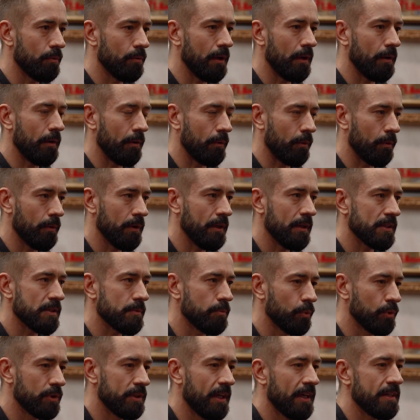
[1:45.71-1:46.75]
com a, com a
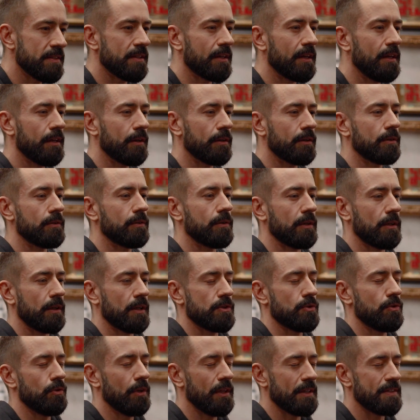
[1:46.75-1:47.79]
mudança que ele
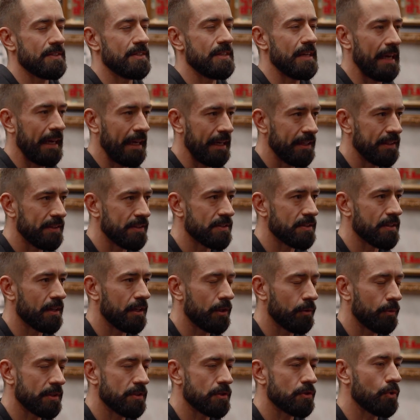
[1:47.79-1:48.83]
ocasionou na ciência
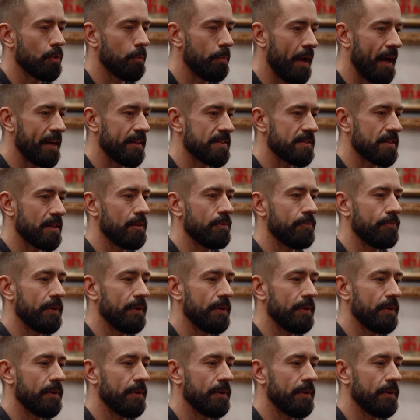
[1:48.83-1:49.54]
e com as descobertas que ele